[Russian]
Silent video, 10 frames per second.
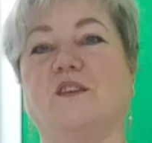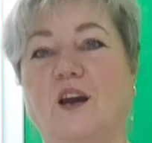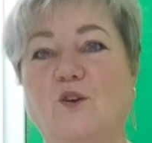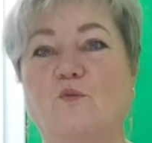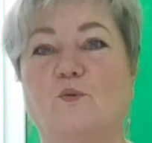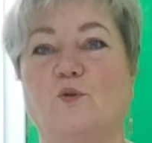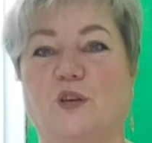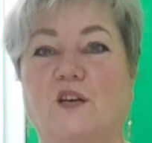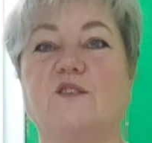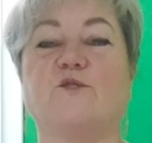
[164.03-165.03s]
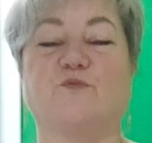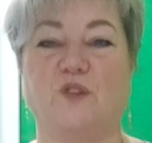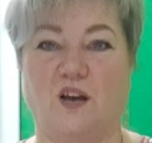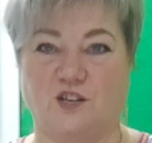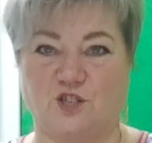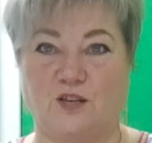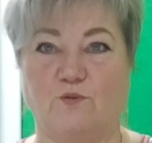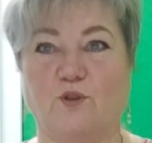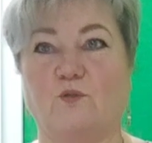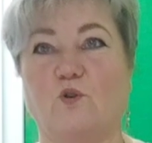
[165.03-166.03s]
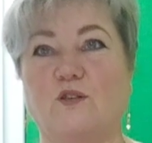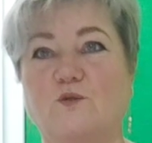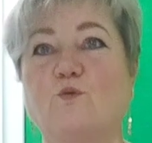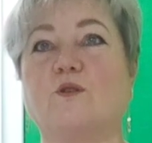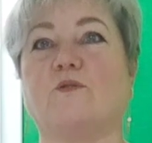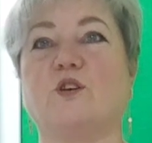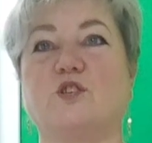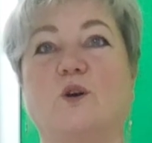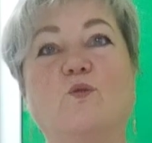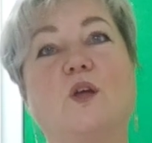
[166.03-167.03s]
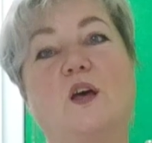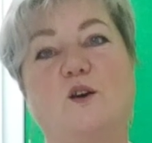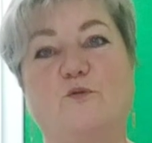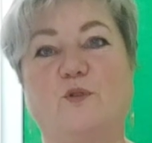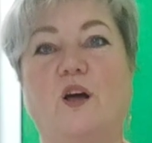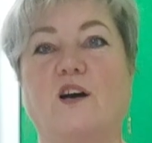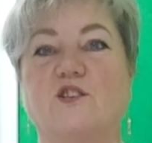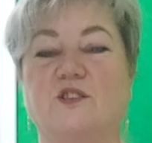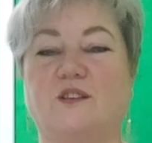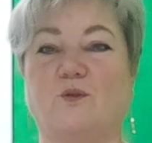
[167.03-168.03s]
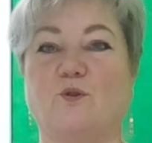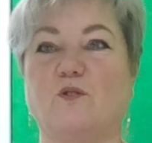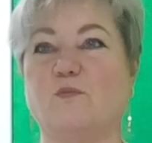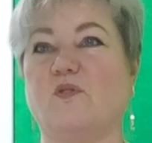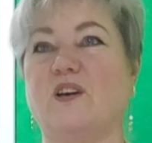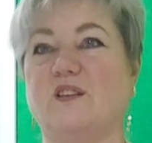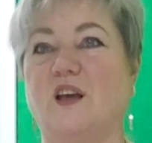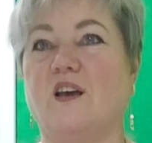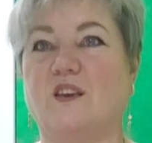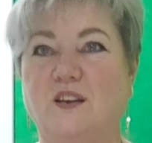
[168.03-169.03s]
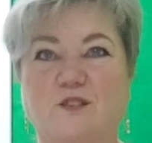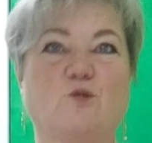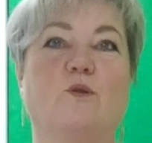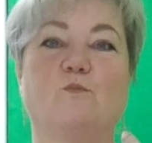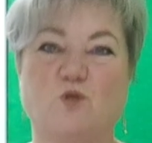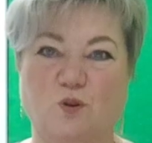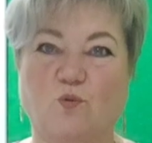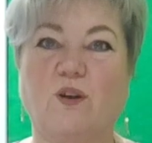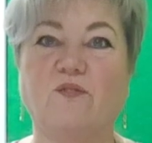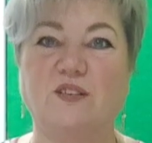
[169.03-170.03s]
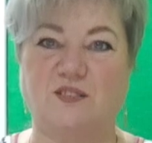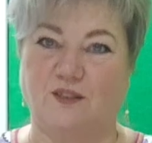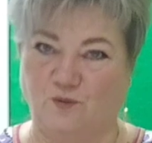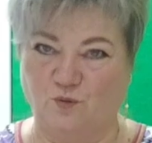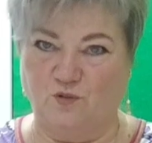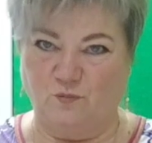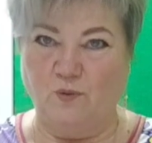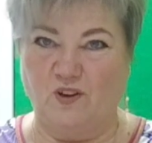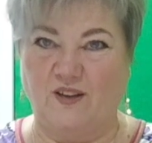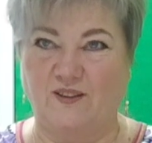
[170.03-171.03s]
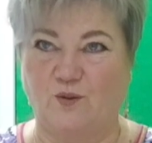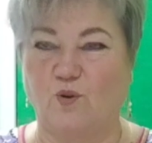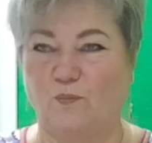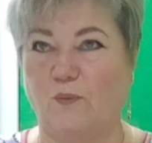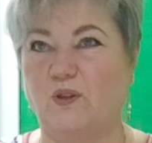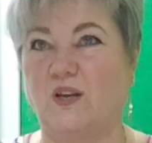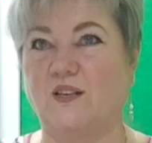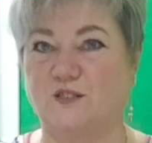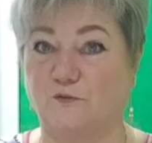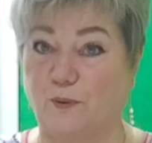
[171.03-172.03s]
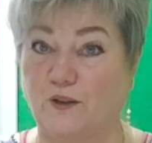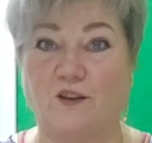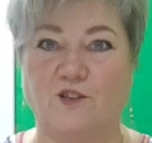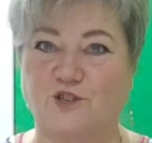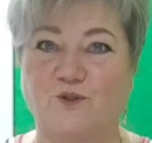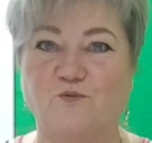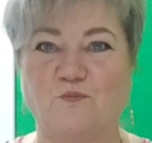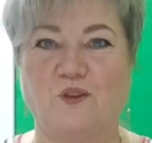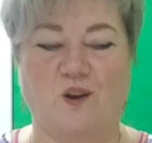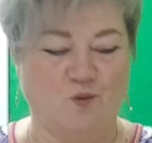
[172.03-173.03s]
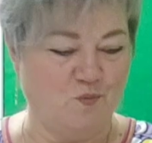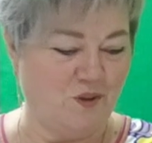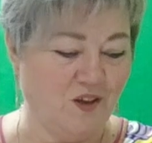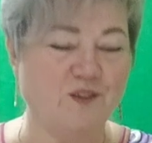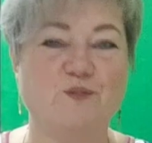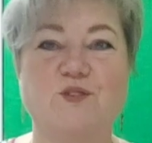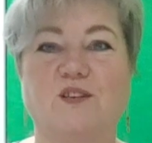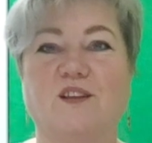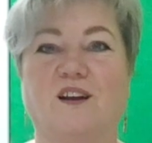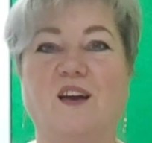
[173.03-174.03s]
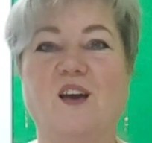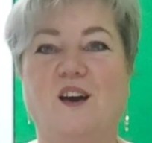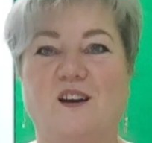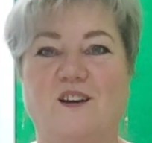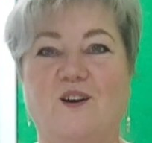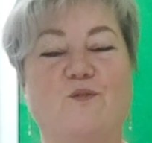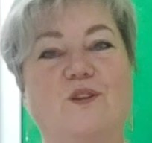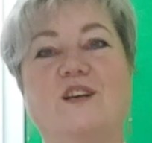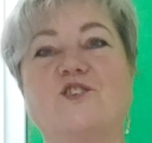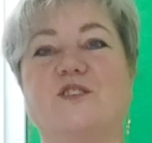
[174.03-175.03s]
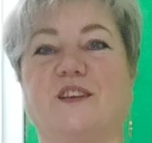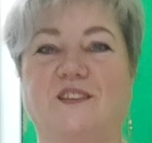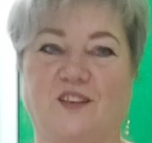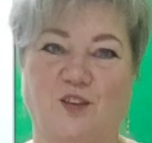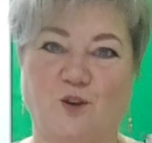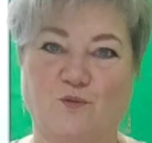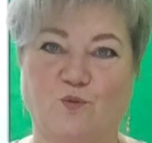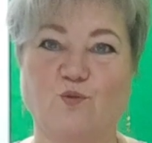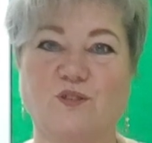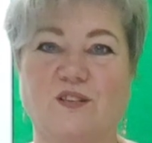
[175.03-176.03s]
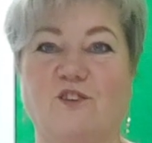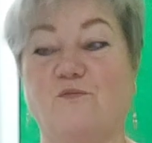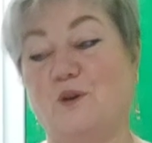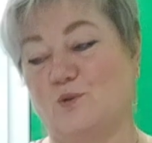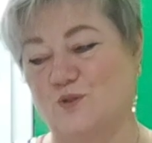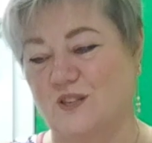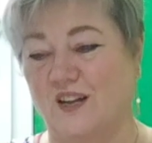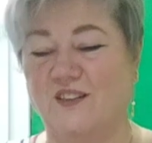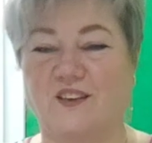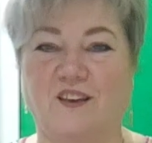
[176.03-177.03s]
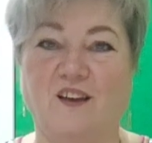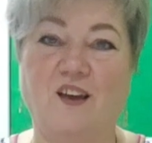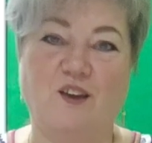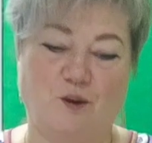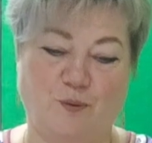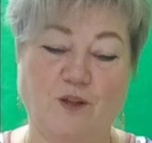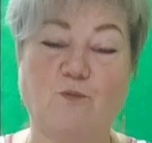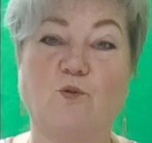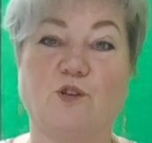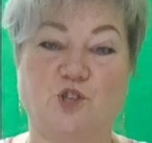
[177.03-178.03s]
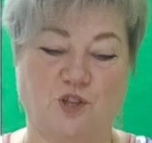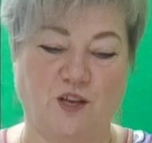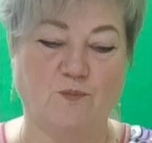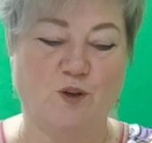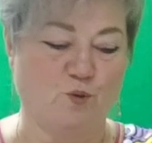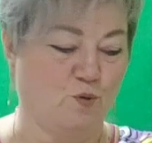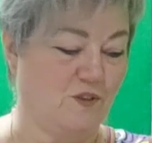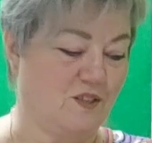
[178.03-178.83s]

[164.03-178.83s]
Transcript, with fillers: Я люблю кексы влажные, вот его раскусываешь, а он влажный. Такое бывает кекс, что им можно удавиться, ну вот бывает такое, попадается в продаже, не у меня. У меня они всегда э, влажные, такие вкусные, в меру сладкие, и поэтому начинаем готовить.